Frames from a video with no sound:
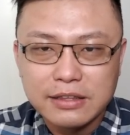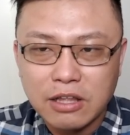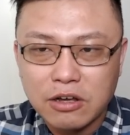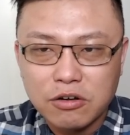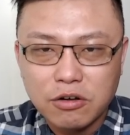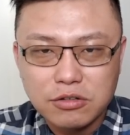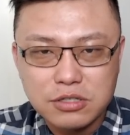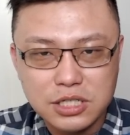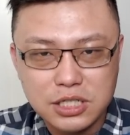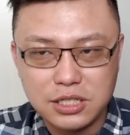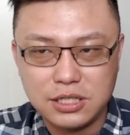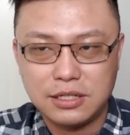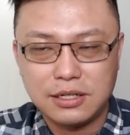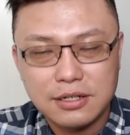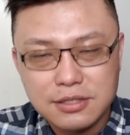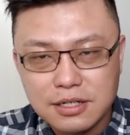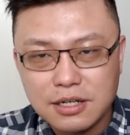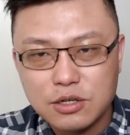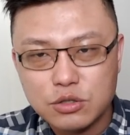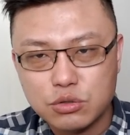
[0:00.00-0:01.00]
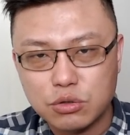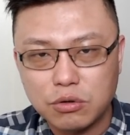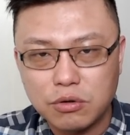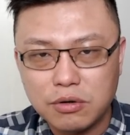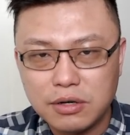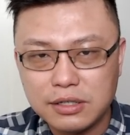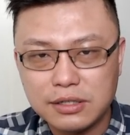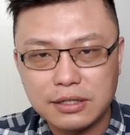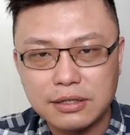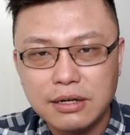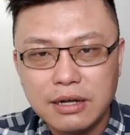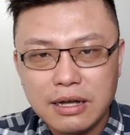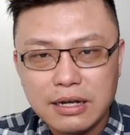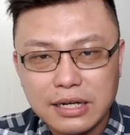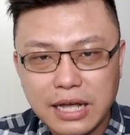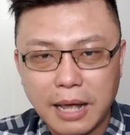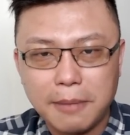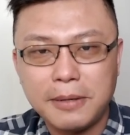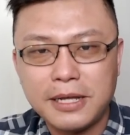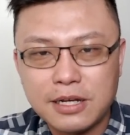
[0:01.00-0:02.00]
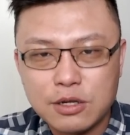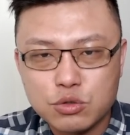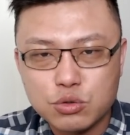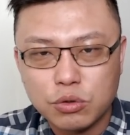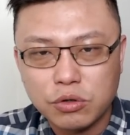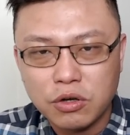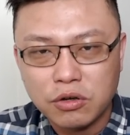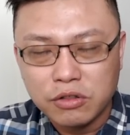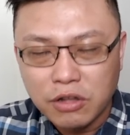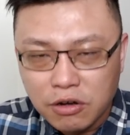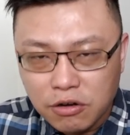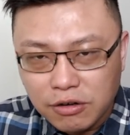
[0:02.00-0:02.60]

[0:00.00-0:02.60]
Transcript: 能够起了这个所谓的改变的作用，